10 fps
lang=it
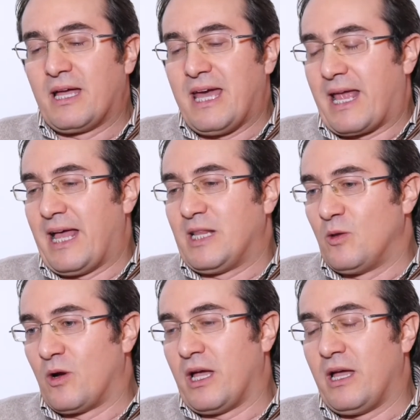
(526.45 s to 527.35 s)

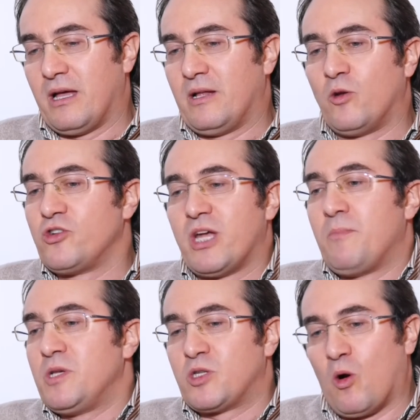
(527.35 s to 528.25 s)
chiarendo che eh, non
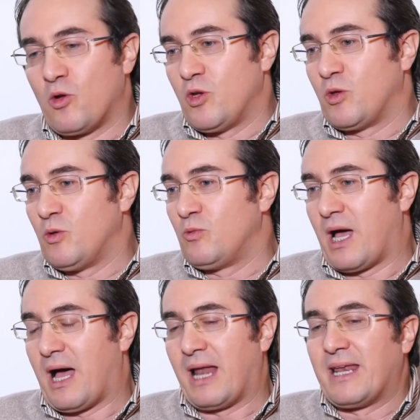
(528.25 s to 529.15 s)
c'è bisogno di un
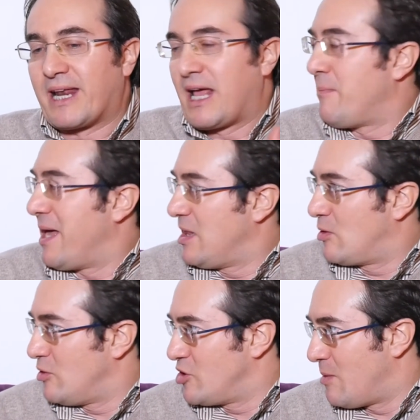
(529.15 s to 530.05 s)

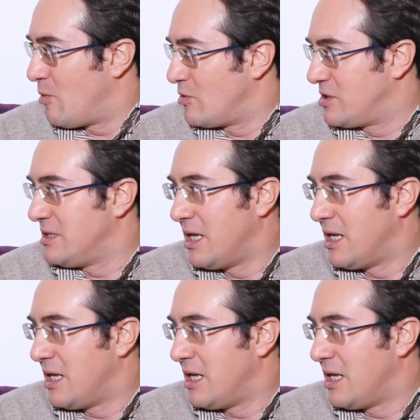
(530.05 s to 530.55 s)
allargamento diciamo così,